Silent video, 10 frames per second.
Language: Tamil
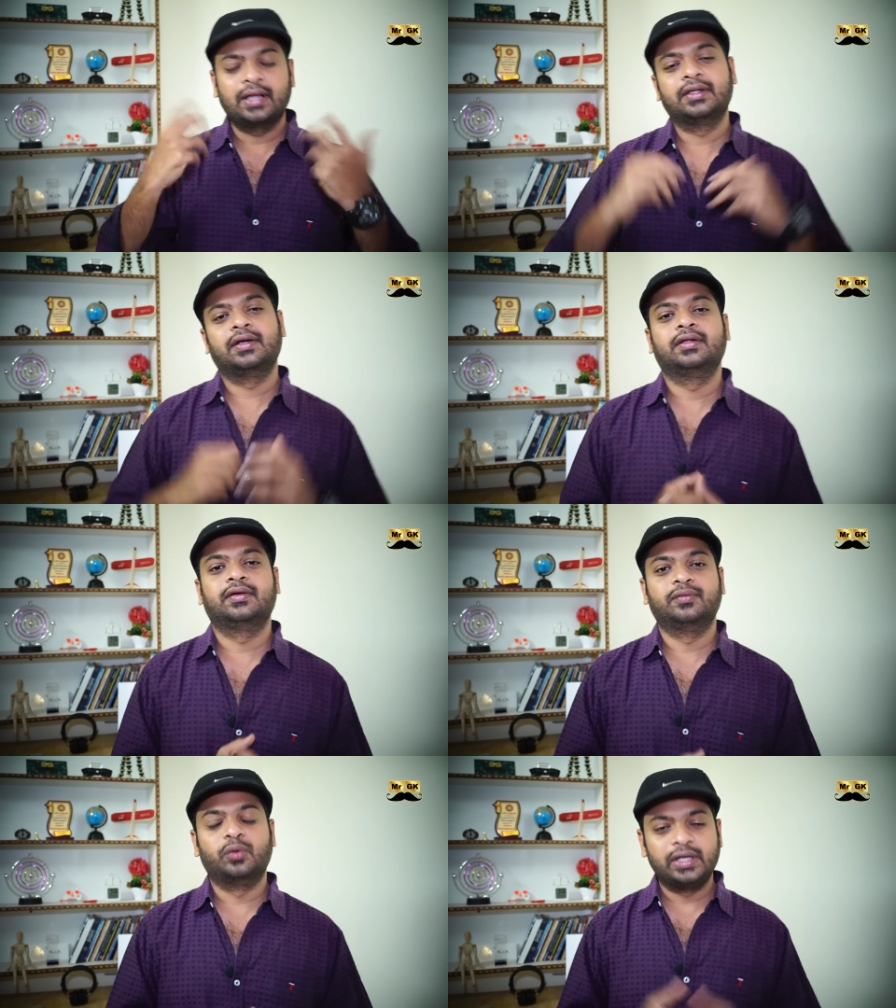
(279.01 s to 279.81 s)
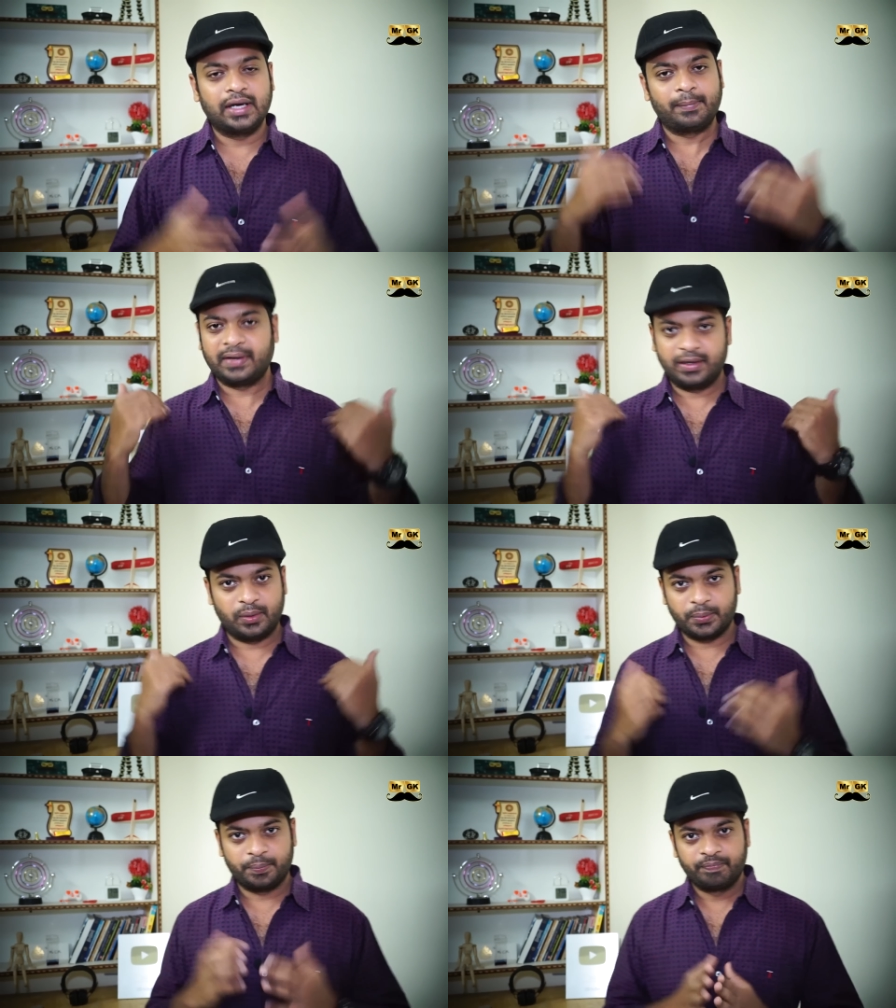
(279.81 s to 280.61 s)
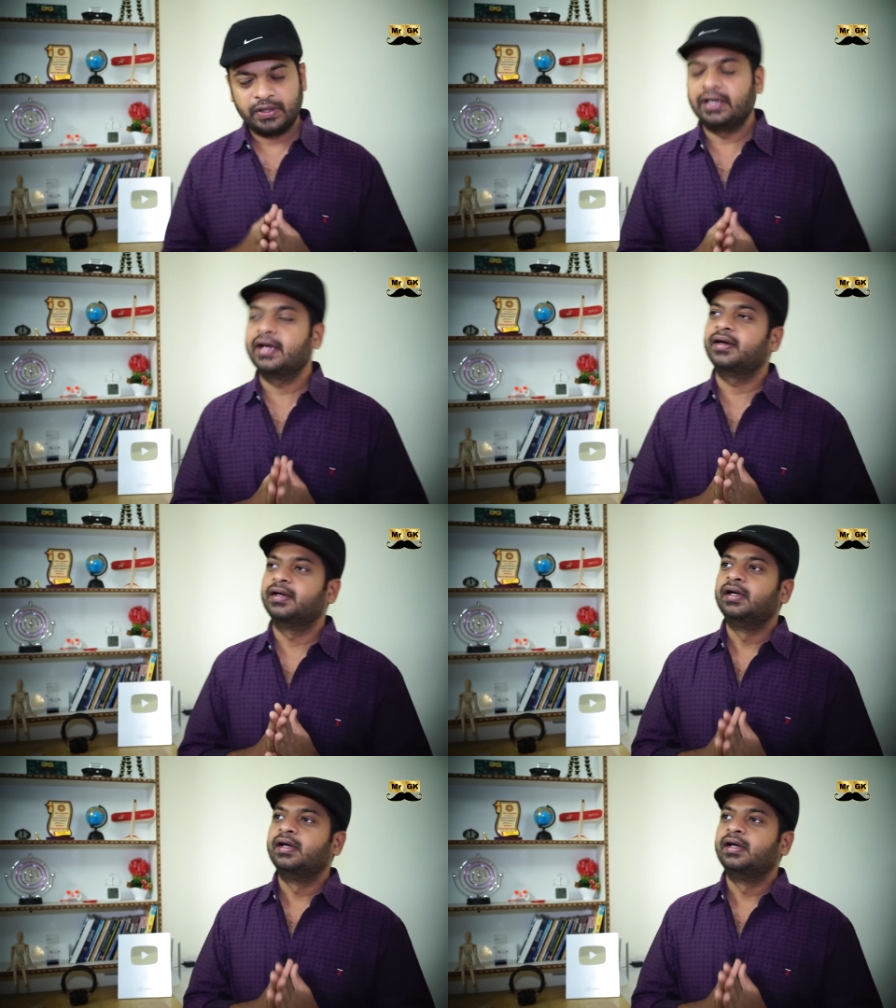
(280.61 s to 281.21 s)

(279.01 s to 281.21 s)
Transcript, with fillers: அந்த அந்த ஒலியாக நம்ம கேட்குறோம் இல்லையா